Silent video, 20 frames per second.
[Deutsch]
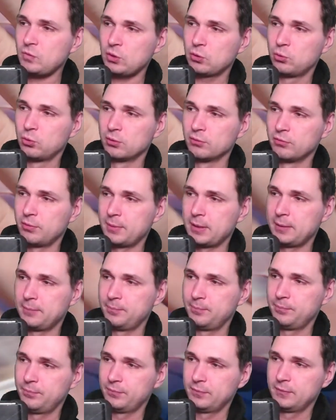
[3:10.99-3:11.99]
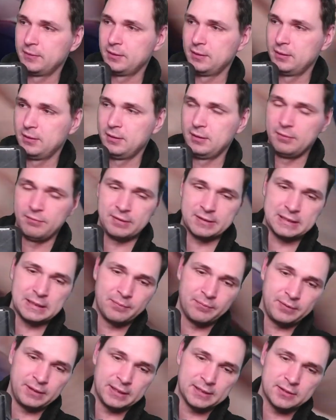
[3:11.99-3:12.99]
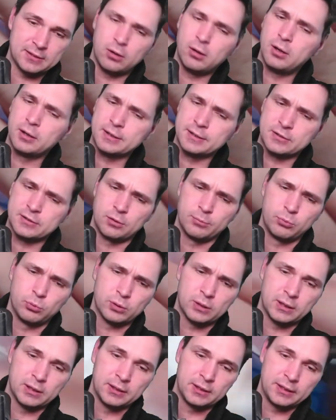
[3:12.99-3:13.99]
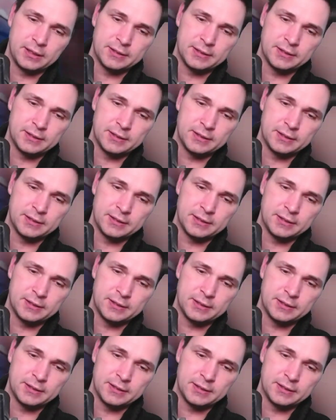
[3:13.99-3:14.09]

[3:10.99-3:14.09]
Gucken wir mal. Was haben wir jetzt? Oh, das Torburger.